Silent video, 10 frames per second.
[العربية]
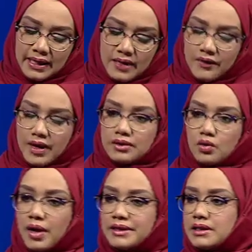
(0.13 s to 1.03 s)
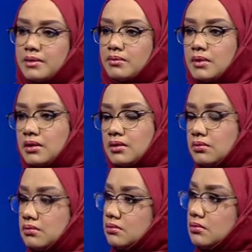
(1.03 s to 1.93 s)
كيف تقيم
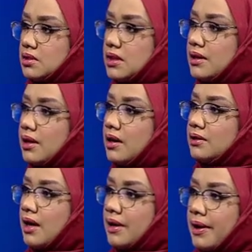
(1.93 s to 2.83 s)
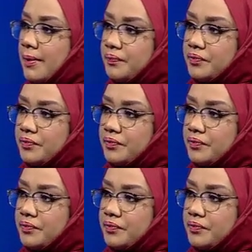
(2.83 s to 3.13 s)
سير قضايا